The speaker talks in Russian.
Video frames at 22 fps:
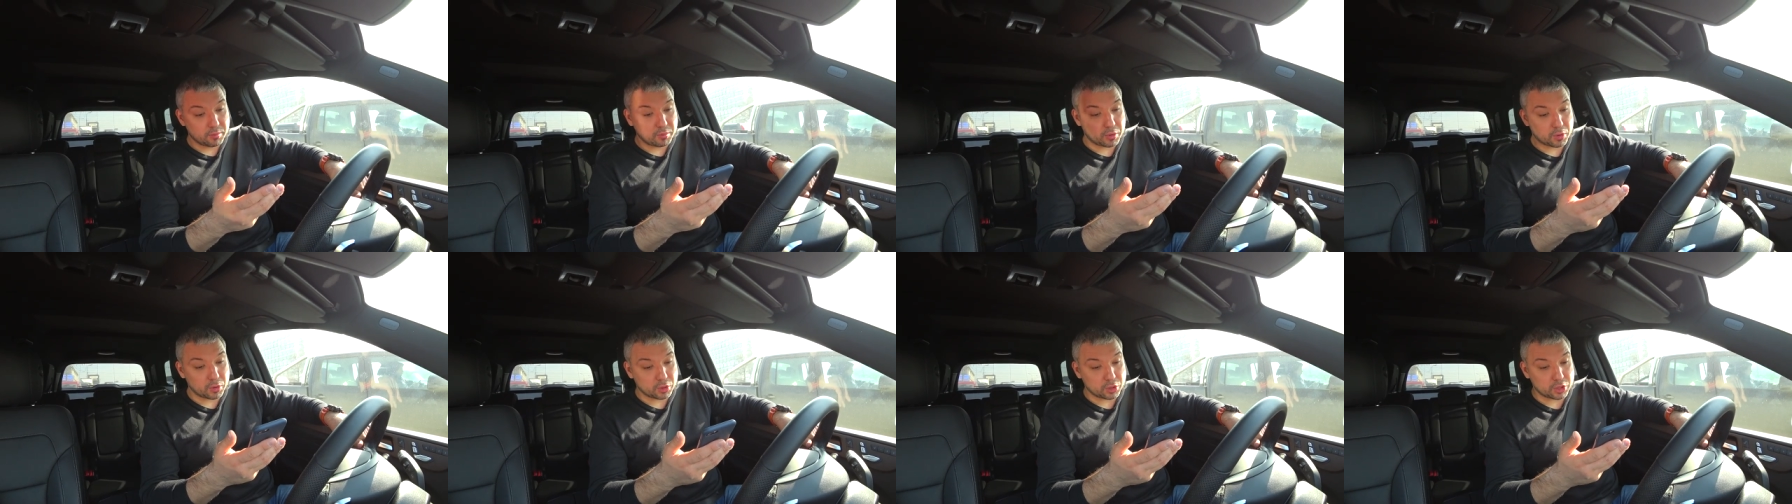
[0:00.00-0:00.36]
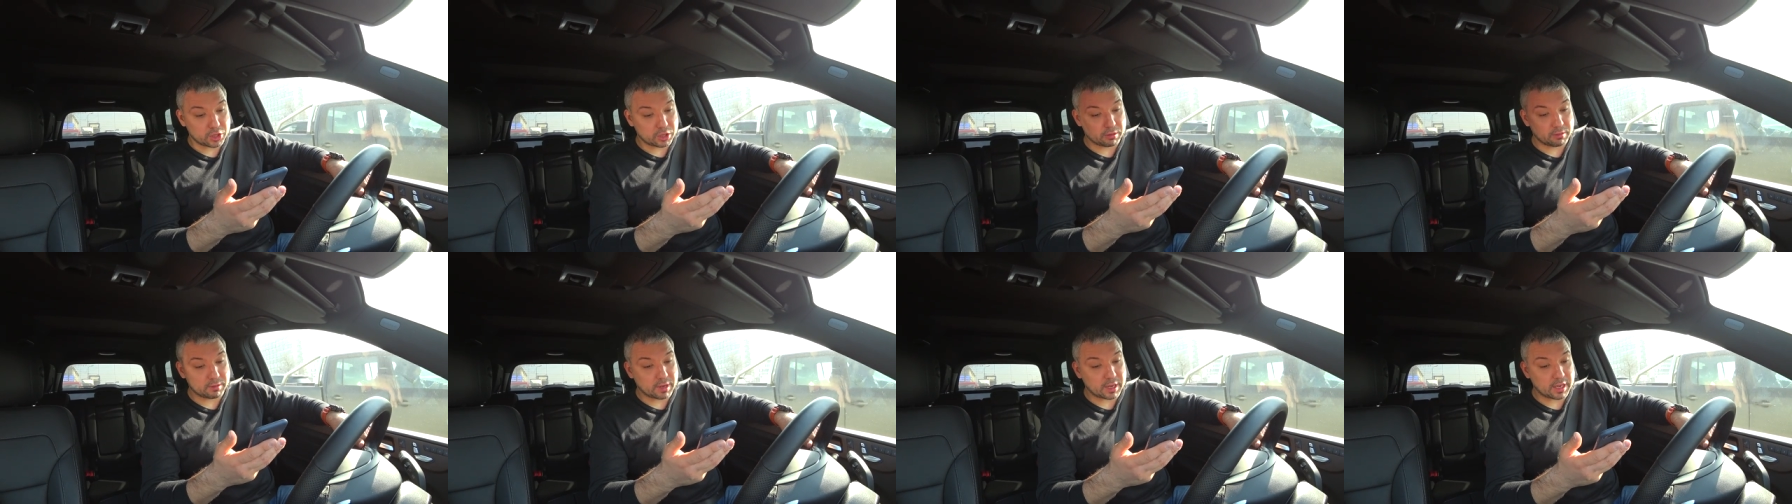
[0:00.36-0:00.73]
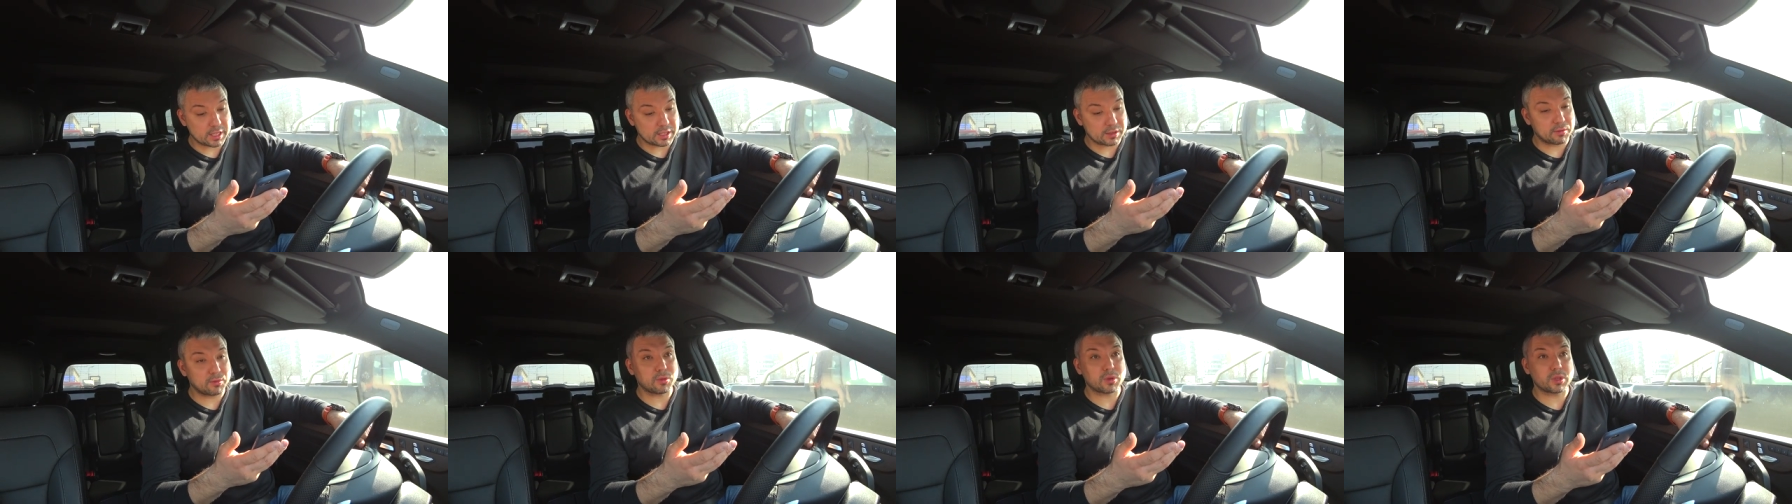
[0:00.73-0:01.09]
прошлого
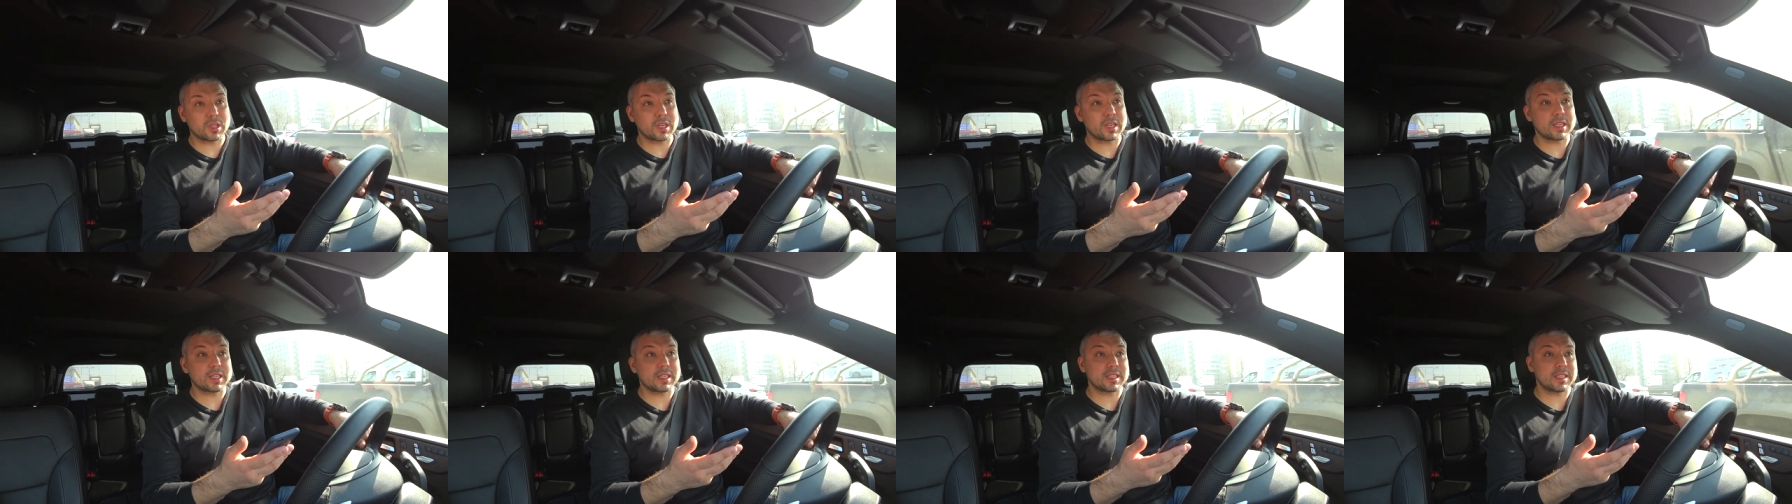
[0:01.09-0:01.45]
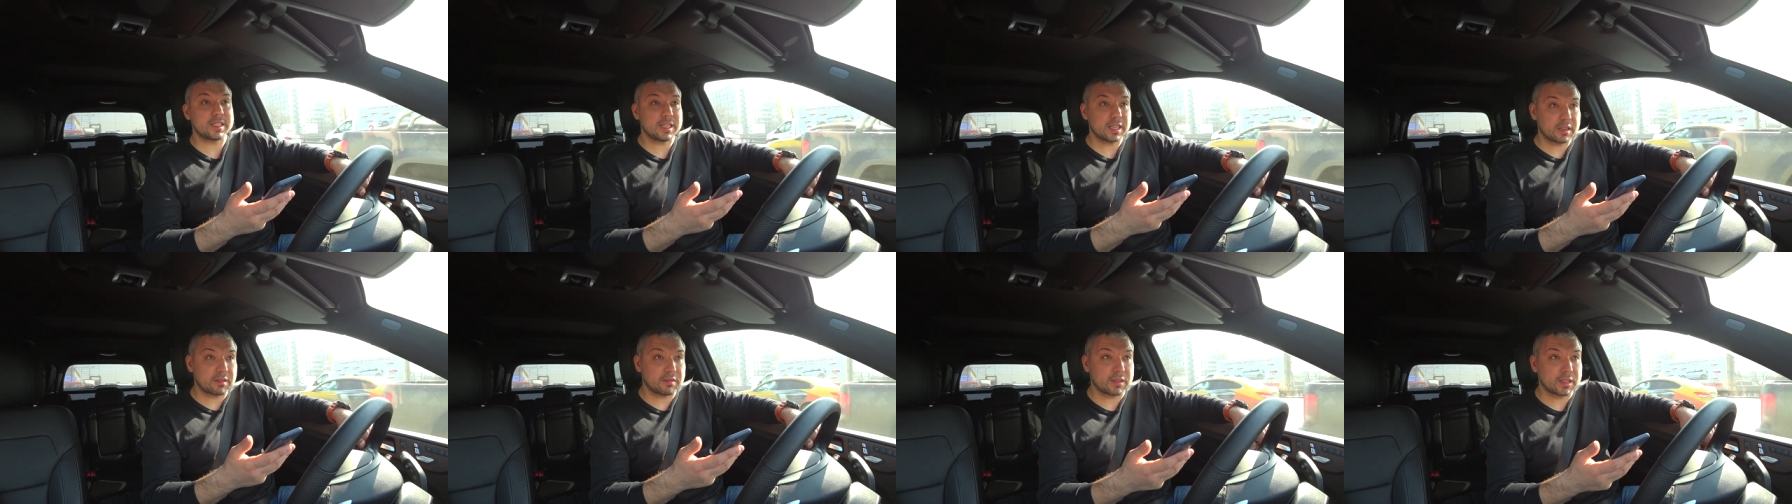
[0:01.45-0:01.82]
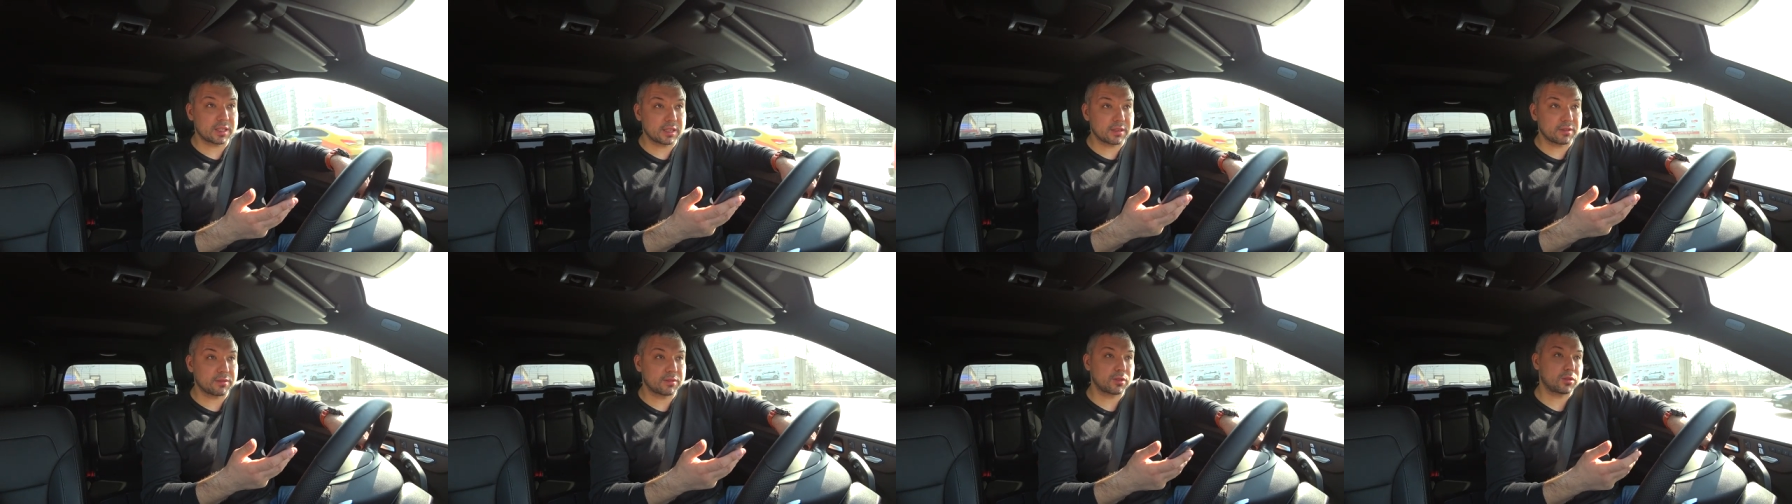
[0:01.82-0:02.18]
развода
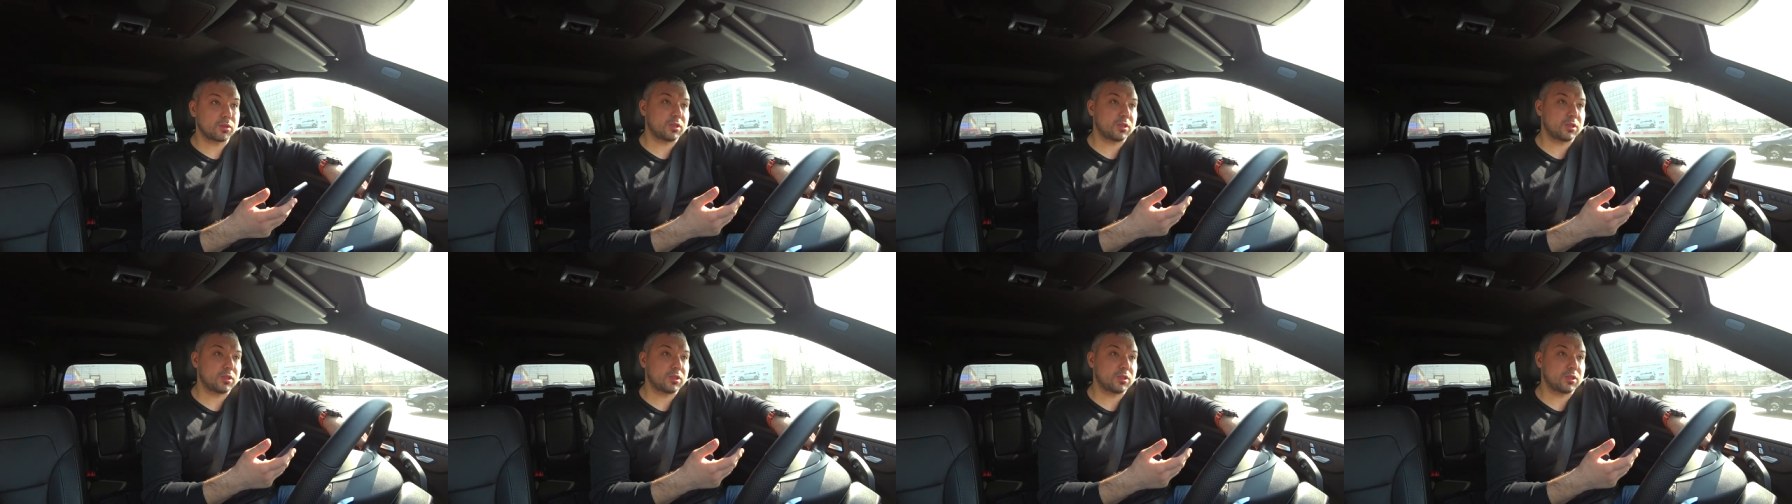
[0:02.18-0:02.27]
сервисов.